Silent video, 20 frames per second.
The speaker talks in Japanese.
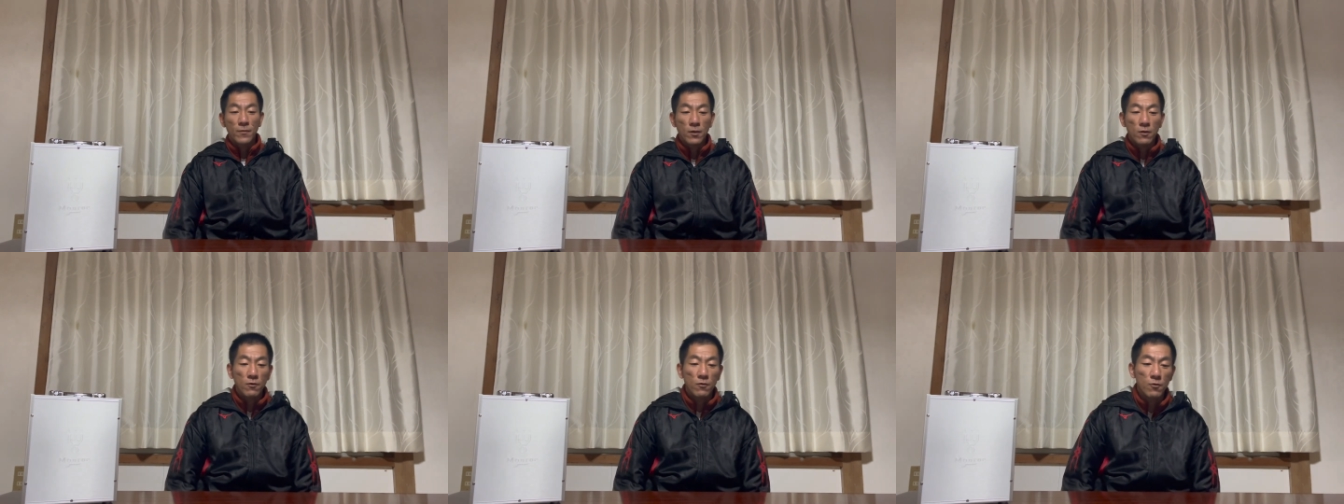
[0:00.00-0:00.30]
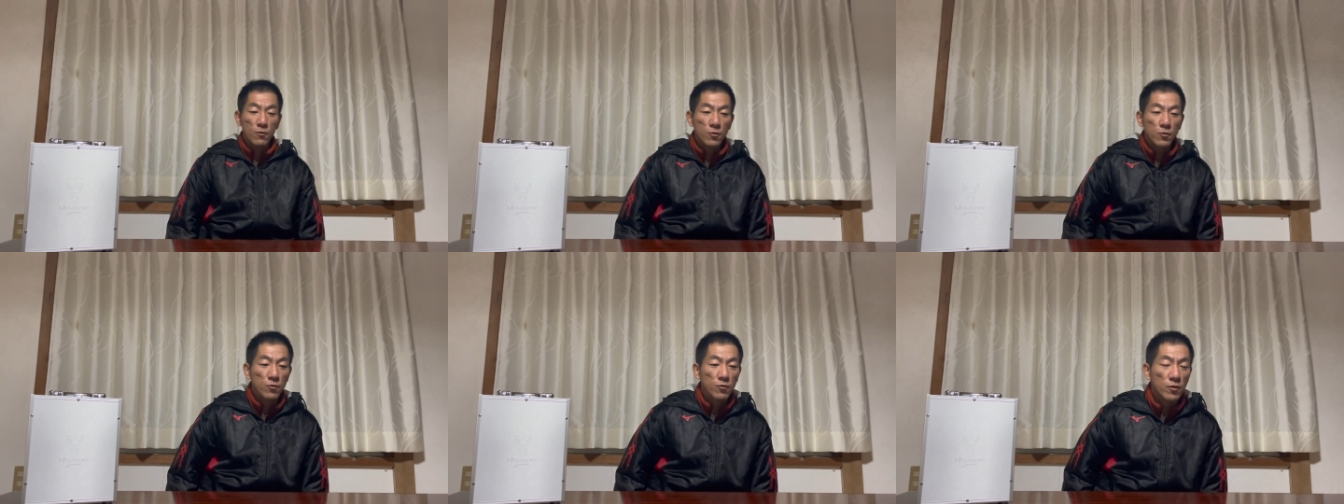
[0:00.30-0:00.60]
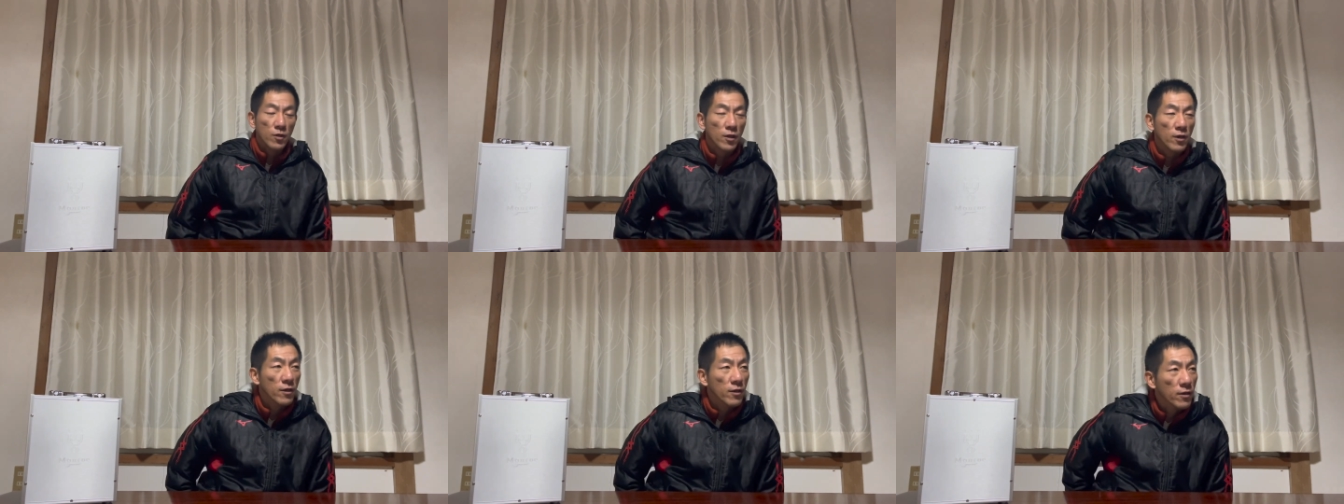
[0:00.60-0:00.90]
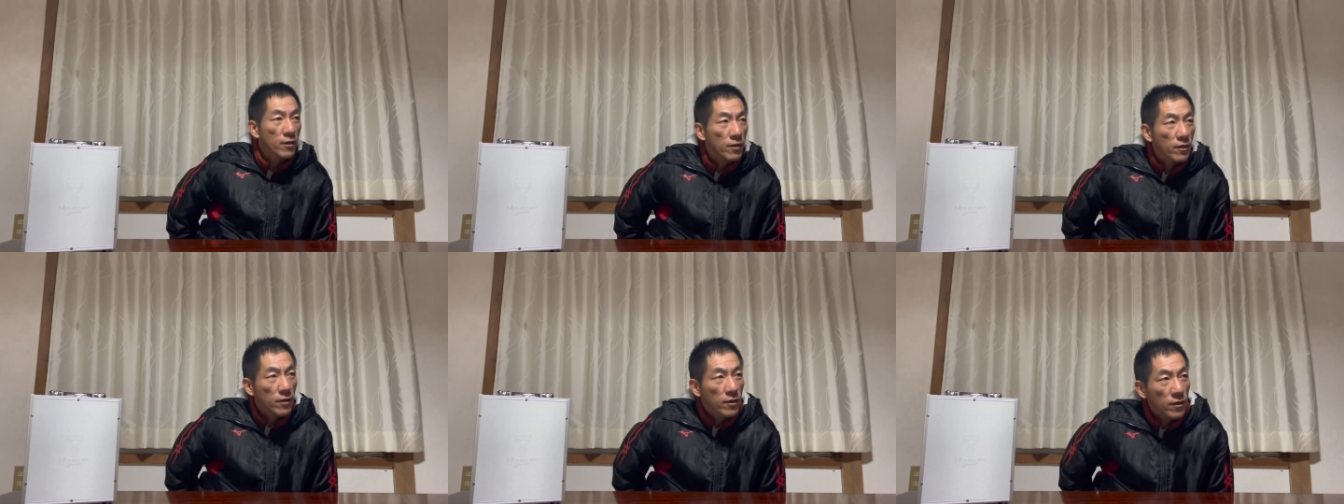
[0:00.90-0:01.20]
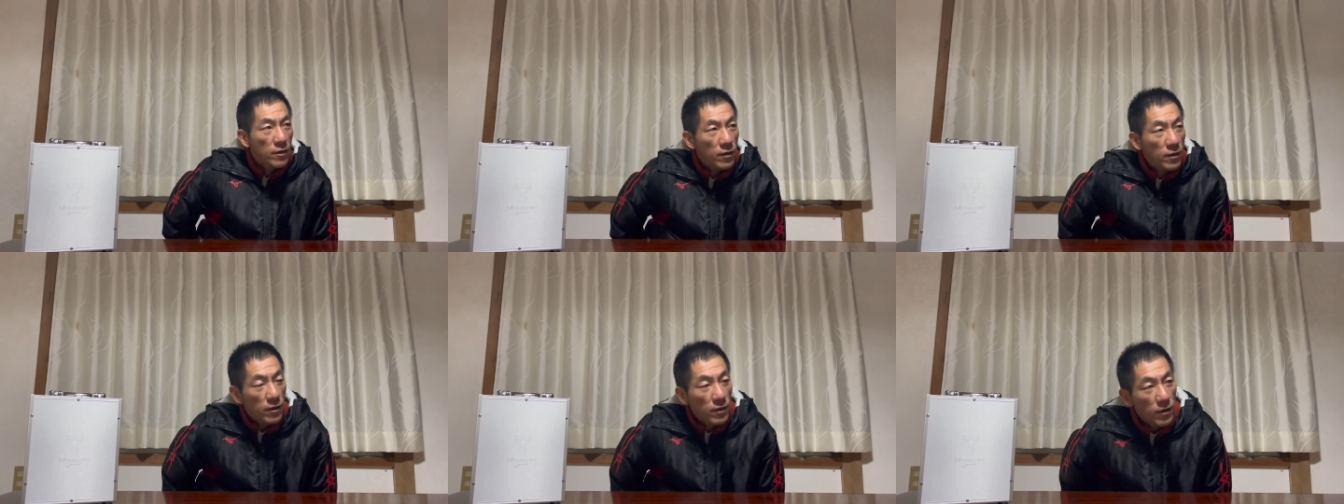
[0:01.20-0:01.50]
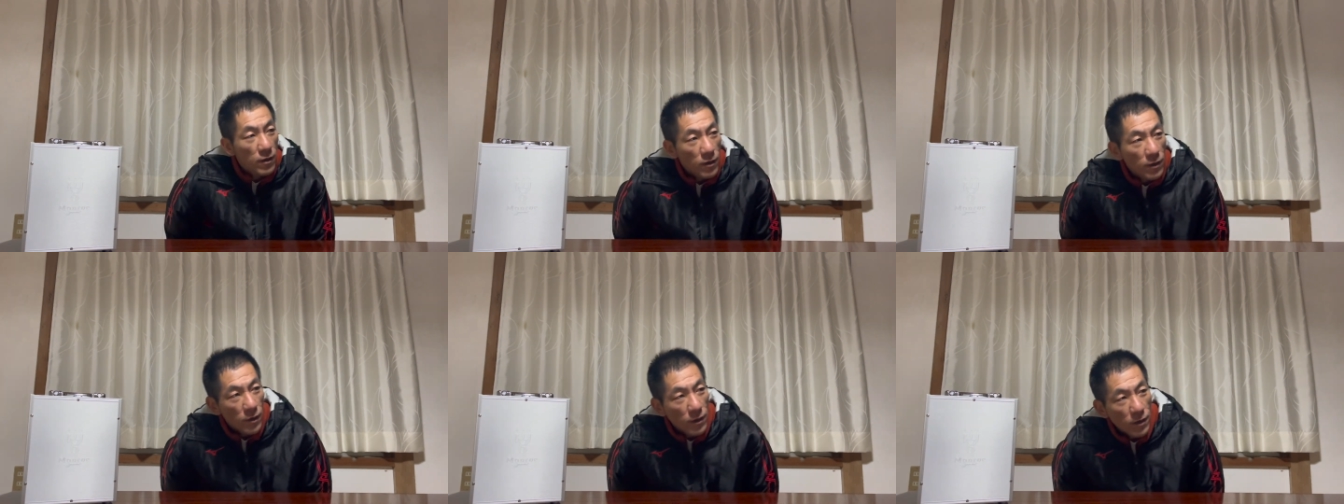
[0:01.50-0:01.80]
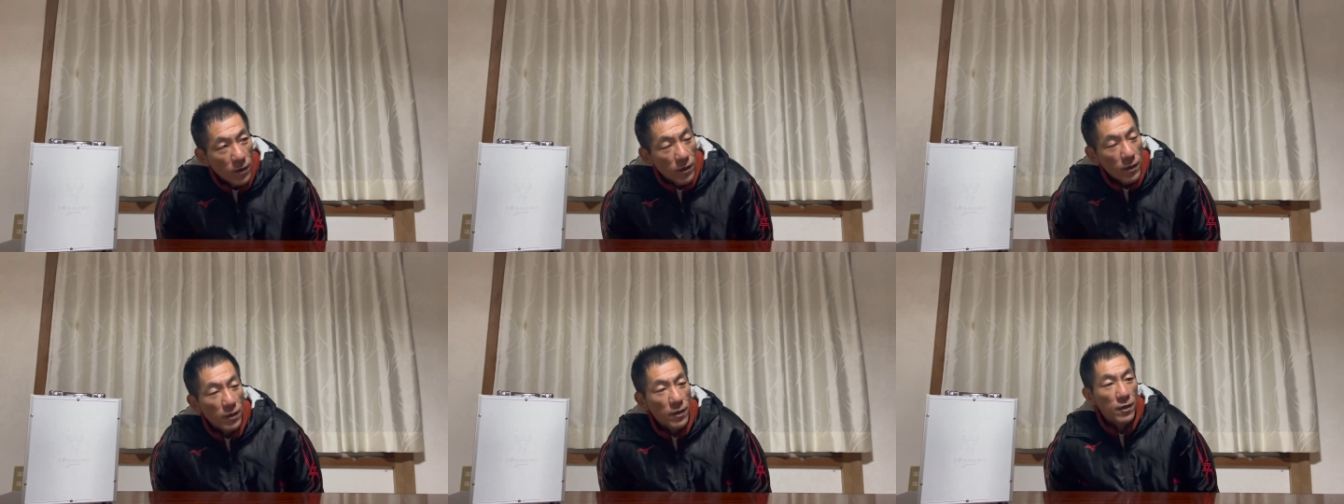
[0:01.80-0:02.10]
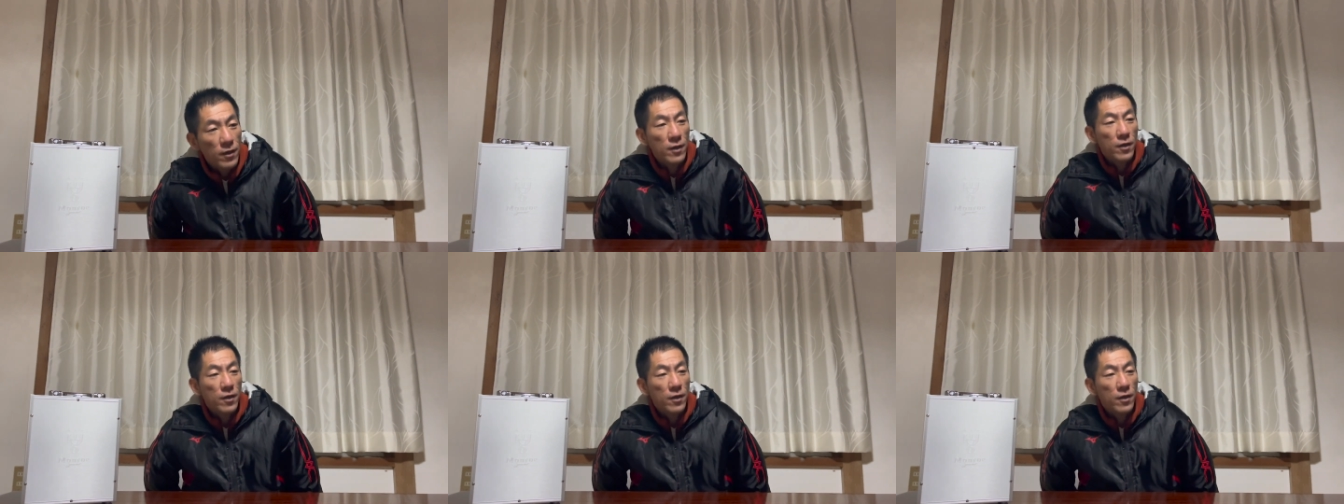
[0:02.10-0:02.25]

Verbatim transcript: うん、いうことでえー、